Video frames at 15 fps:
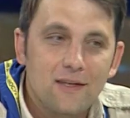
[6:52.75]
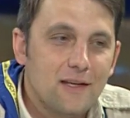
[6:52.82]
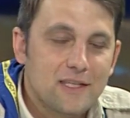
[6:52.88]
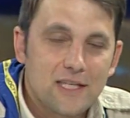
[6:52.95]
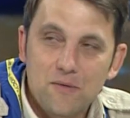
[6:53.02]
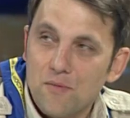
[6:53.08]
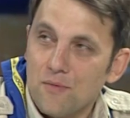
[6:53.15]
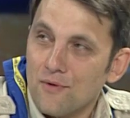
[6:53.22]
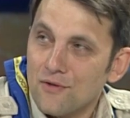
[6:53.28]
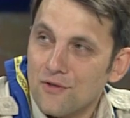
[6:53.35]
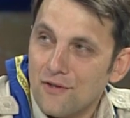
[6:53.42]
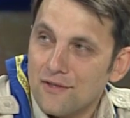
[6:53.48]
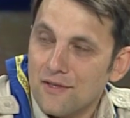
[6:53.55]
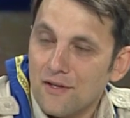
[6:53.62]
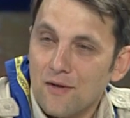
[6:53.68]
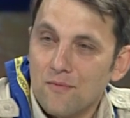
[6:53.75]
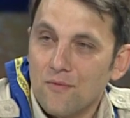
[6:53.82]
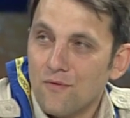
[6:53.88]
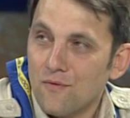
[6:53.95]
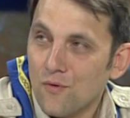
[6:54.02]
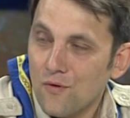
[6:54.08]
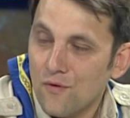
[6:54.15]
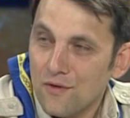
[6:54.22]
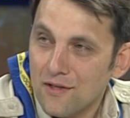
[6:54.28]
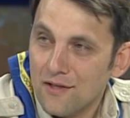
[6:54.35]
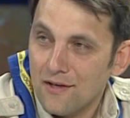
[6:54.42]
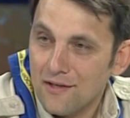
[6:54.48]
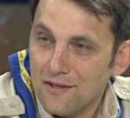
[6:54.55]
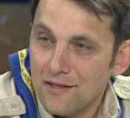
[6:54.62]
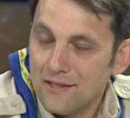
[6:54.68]
а сами превращаются как бы в
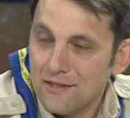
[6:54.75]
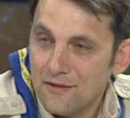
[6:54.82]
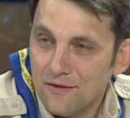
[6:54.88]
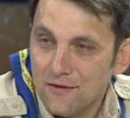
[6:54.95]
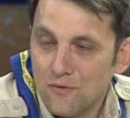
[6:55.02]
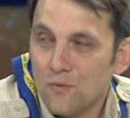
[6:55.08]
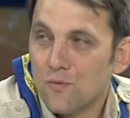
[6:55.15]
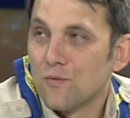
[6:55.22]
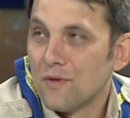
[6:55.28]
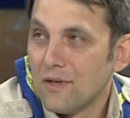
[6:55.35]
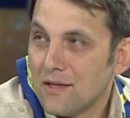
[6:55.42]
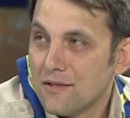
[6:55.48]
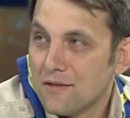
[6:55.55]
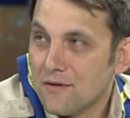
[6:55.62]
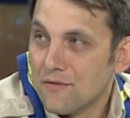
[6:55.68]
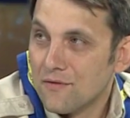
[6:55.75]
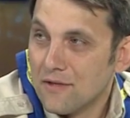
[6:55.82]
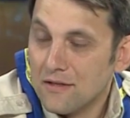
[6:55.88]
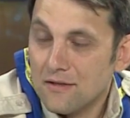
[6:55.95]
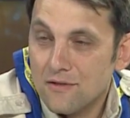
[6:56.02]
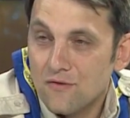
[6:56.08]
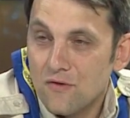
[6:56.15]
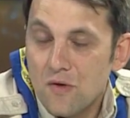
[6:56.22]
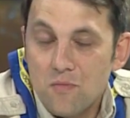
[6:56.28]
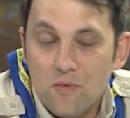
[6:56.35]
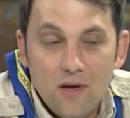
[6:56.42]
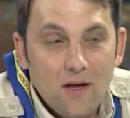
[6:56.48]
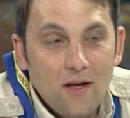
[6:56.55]
руководителей этих ну, лидеров, так называемых.